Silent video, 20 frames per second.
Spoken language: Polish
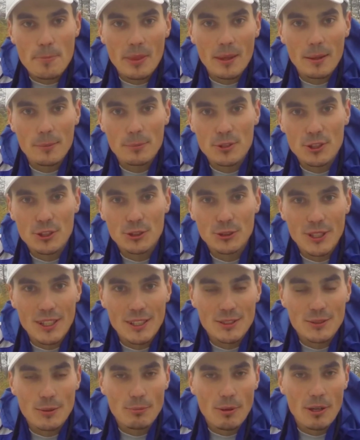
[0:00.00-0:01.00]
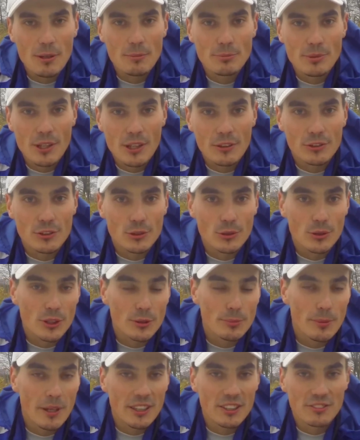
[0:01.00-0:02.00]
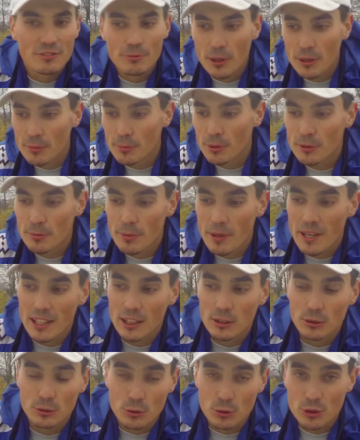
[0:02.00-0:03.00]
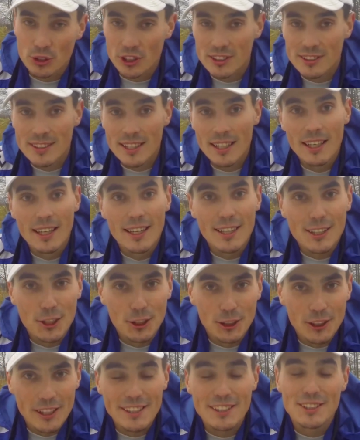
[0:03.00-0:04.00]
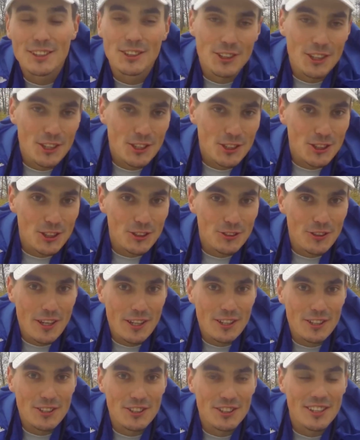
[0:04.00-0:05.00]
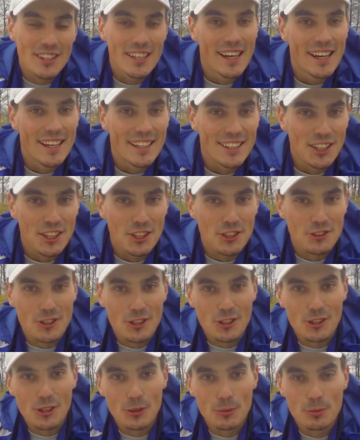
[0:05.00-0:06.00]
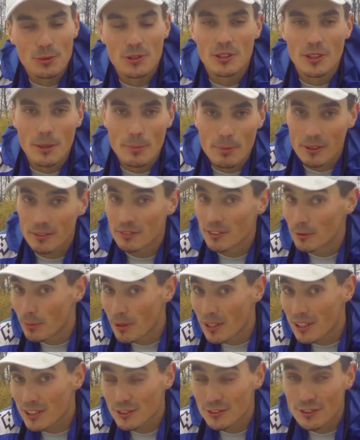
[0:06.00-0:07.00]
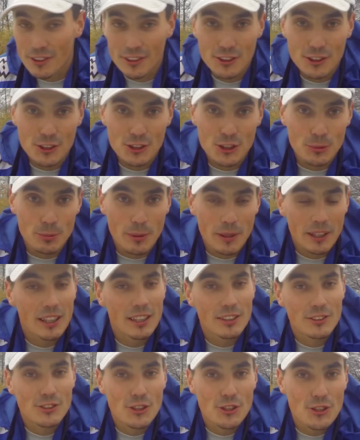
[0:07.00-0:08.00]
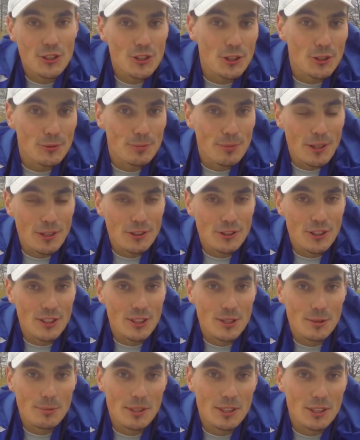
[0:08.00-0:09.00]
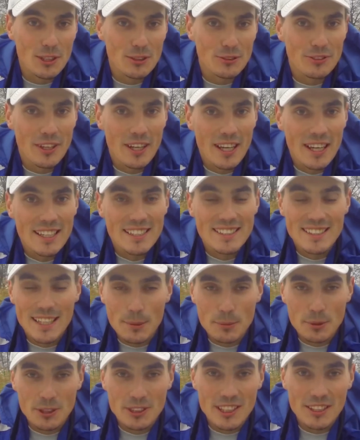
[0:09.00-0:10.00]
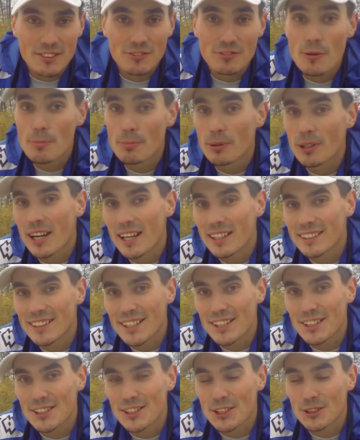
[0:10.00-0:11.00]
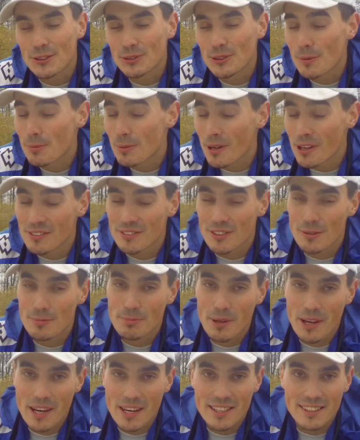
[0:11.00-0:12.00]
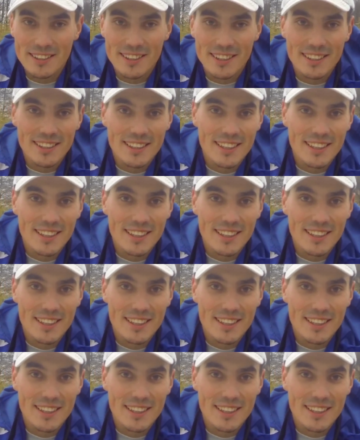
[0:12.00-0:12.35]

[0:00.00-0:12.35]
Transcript: przy której złapałem pierwszą rybę i w moim podbieraku już jest kolejny, jeszcze większy jeszcze grubszy, naprawdę bardzo fajny szczupak, 65 cm, samica wypchana ikrą, naprawdę pięknie,